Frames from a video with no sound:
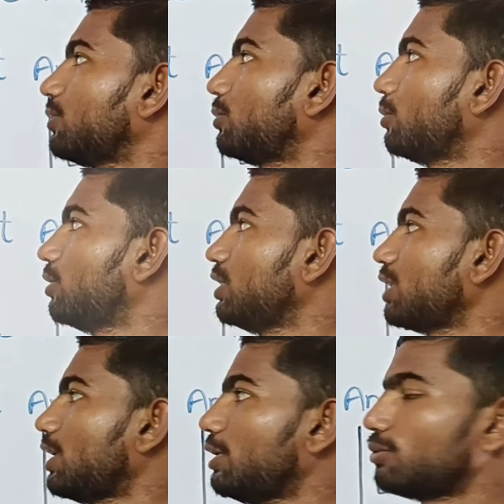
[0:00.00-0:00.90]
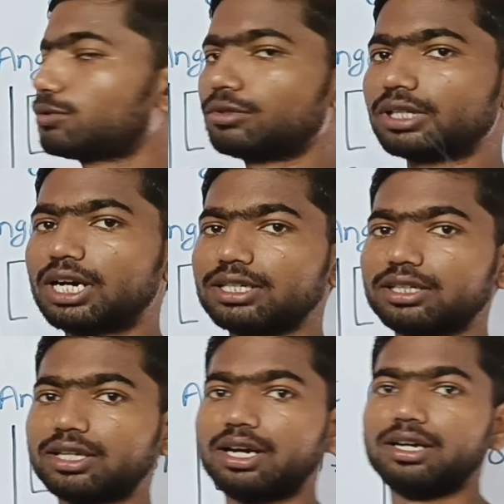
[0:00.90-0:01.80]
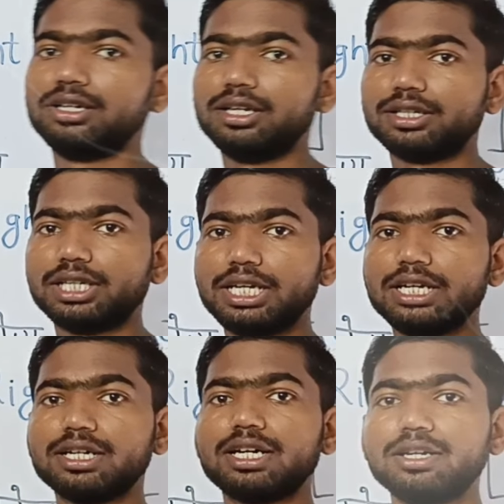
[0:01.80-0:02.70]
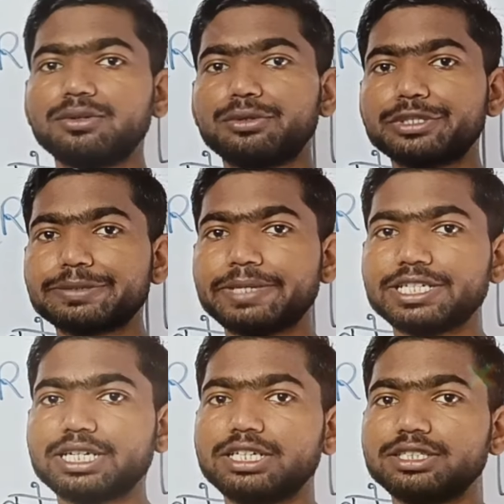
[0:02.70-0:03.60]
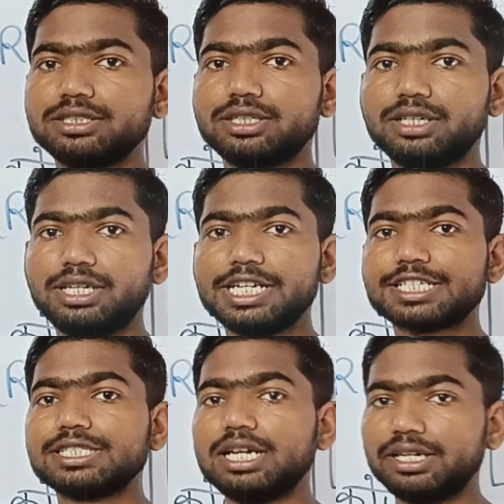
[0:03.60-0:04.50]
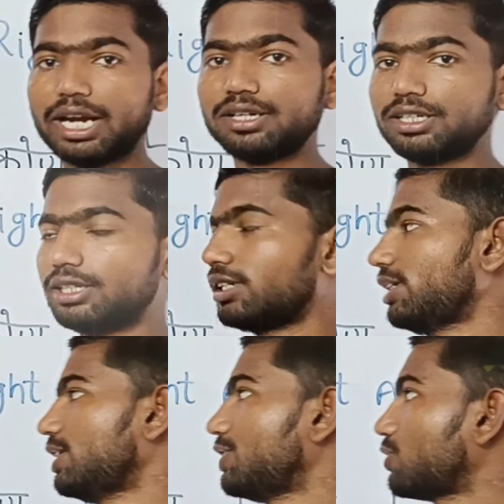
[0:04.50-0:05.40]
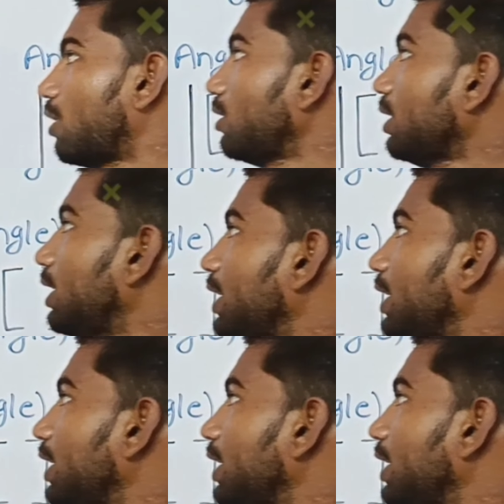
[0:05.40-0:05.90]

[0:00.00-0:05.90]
तो इसे न्यून कोण कहा जाता है द एंगल हुज मेजर इज लेस देन 90 डिग्री इज कॉल्ड